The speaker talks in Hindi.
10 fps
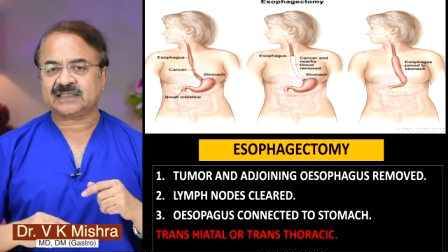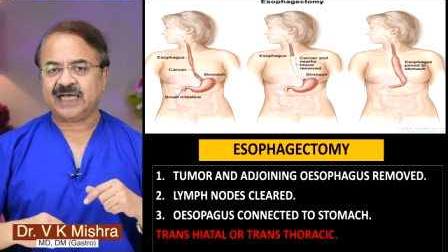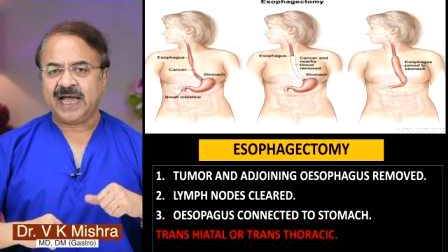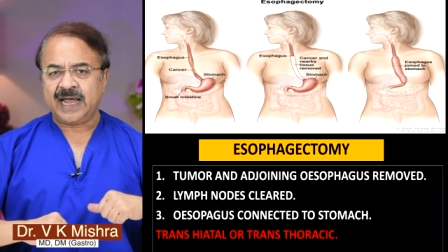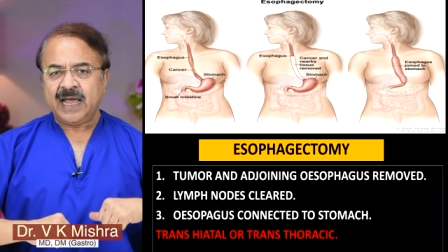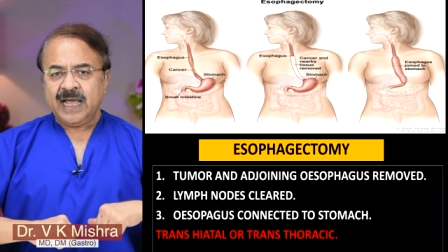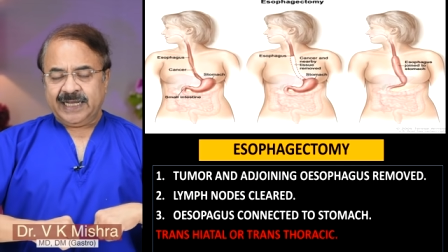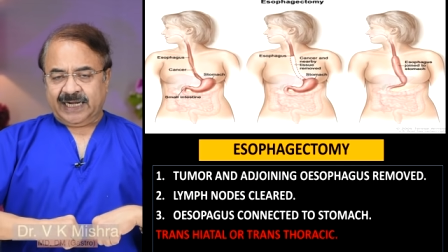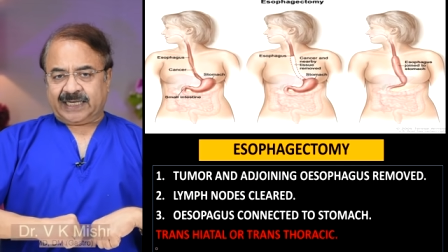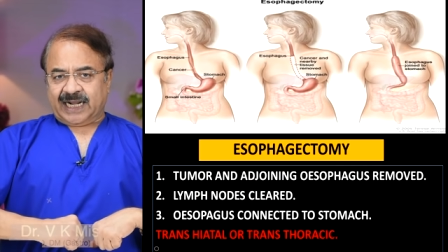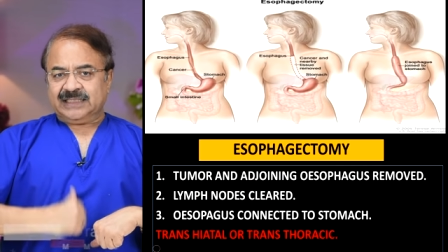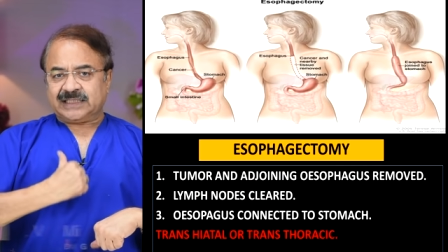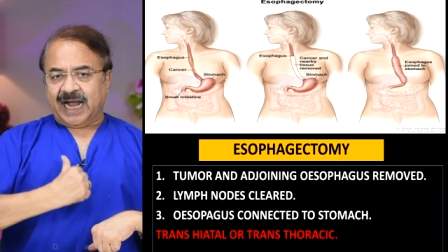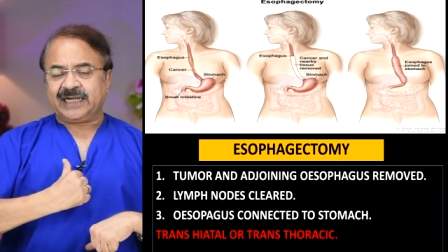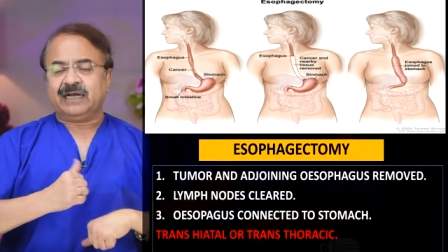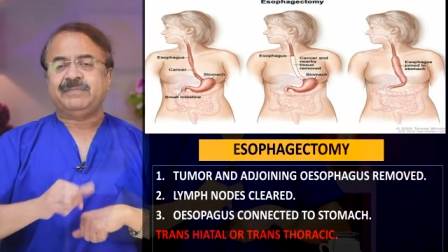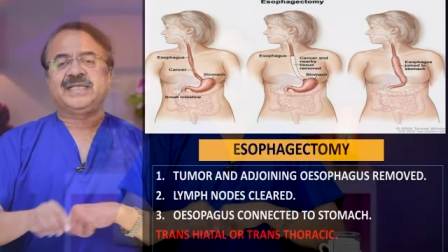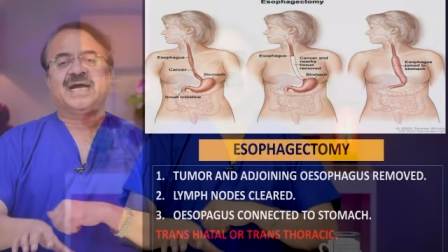सकता है या ट्रांसहाइटल भी